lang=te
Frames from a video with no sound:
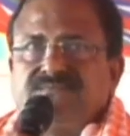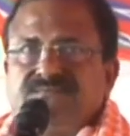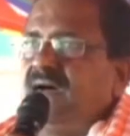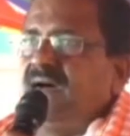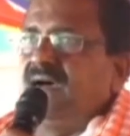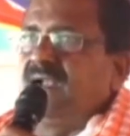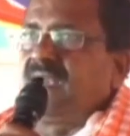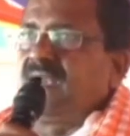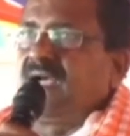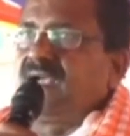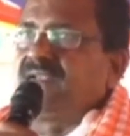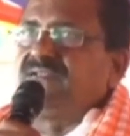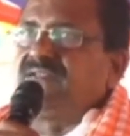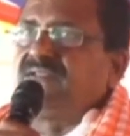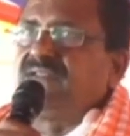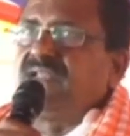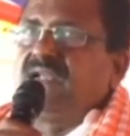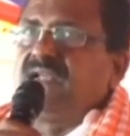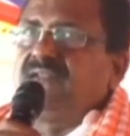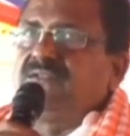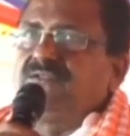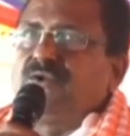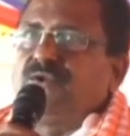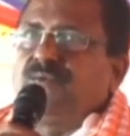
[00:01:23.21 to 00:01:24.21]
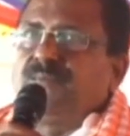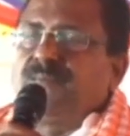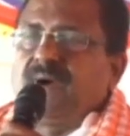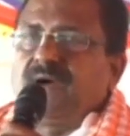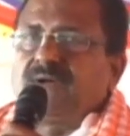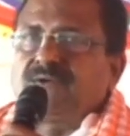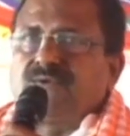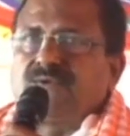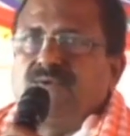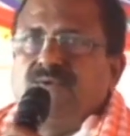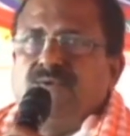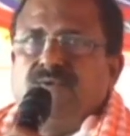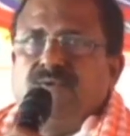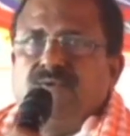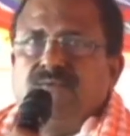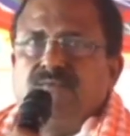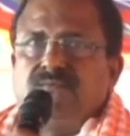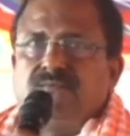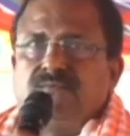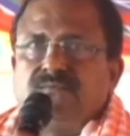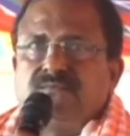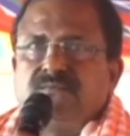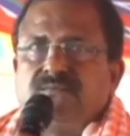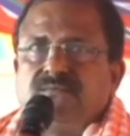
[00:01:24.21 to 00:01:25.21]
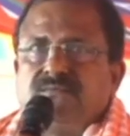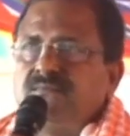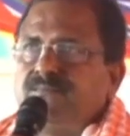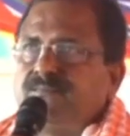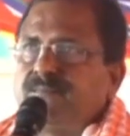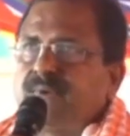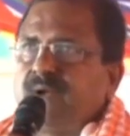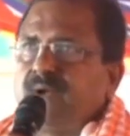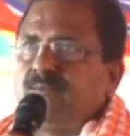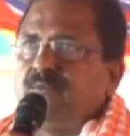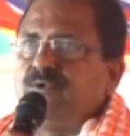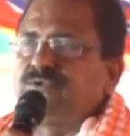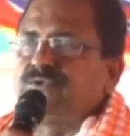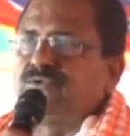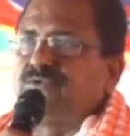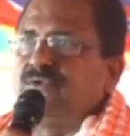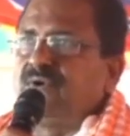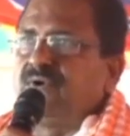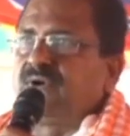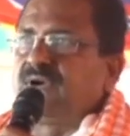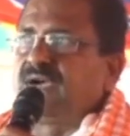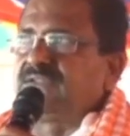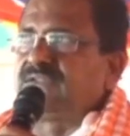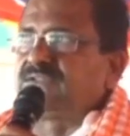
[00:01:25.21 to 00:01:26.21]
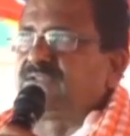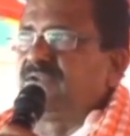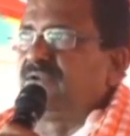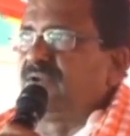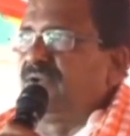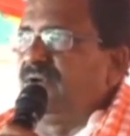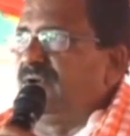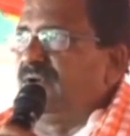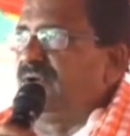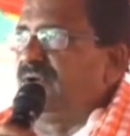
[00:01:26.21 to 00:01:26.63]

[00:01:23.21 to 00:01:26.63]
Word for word: రాజధానితో పాటు ప్రభుత్వం గతంలో